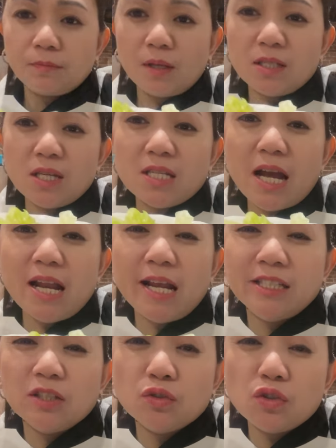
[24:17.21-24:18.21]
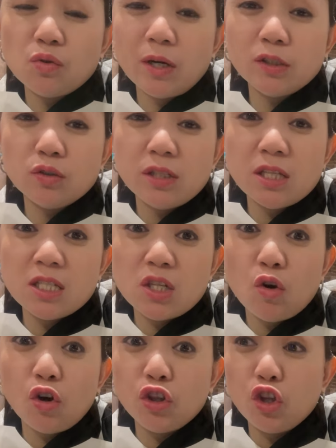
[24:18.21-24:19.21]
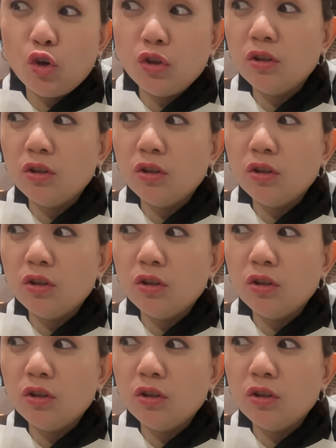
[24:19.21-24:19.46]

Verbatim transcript: Sa salad, nagustuhan ko din si onion.